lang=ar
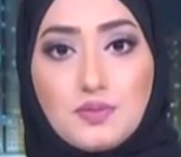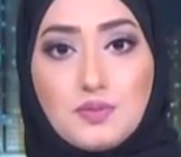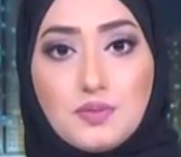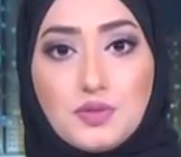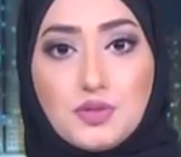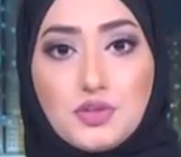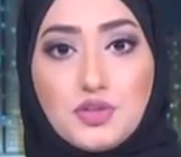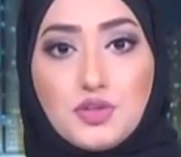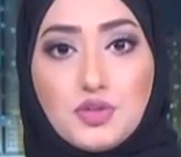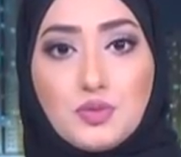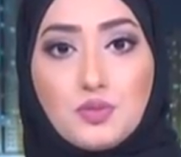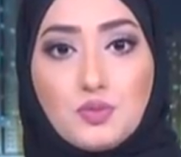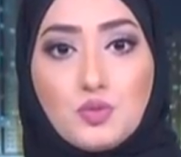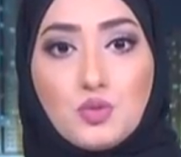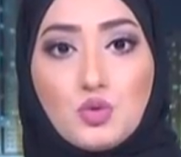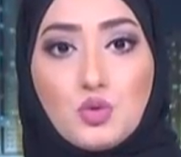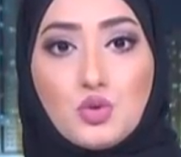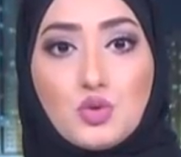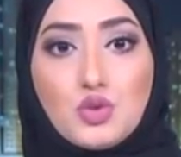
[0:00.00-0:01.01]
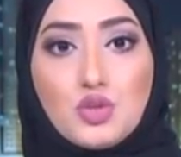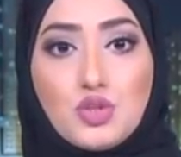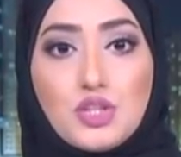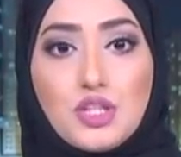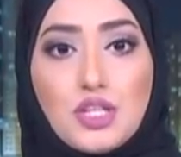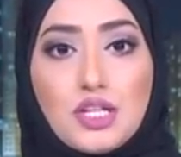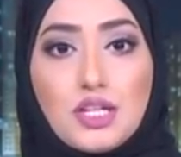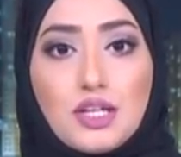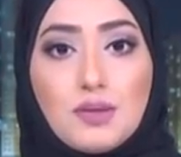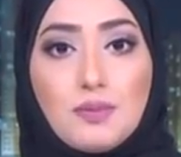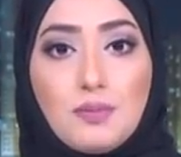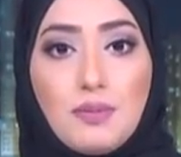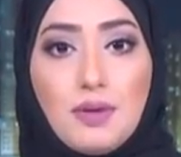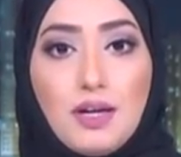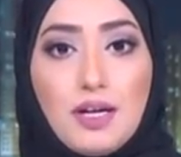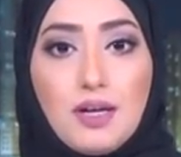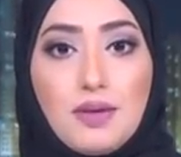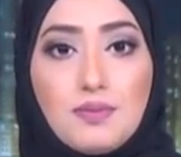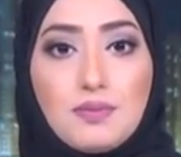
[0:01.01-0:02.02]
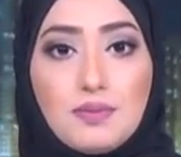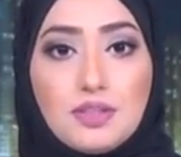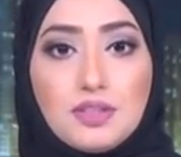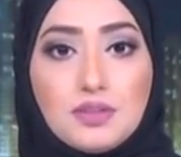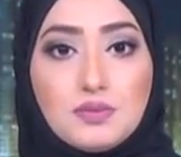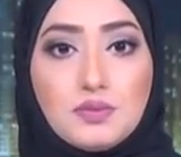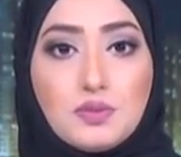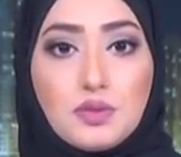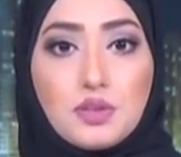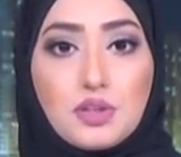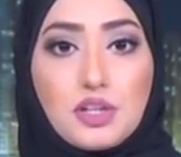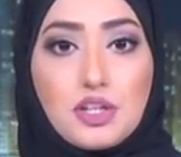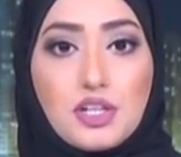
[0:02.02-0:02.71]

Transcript: راشد المكتوم نائب رئيس الدولة